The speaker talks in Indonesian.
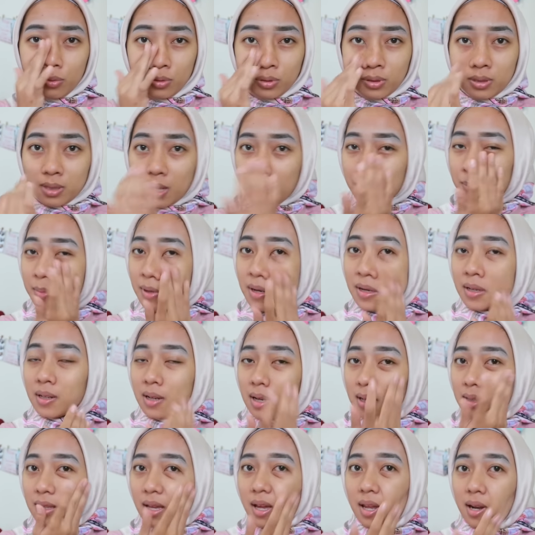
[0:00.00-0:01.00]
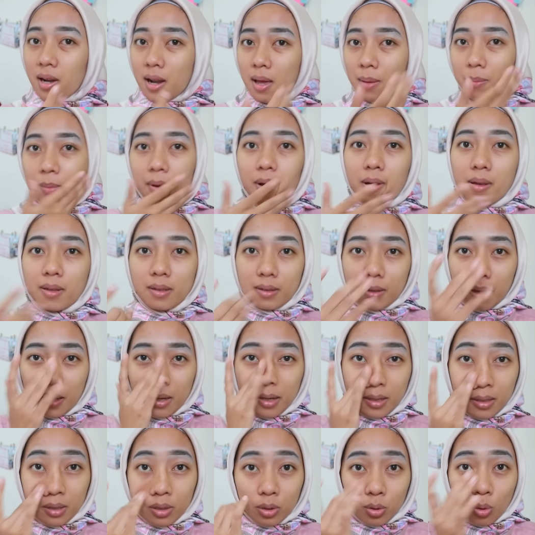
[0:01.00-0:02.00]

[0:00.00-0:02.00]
kusam dan gak tahan lama kayak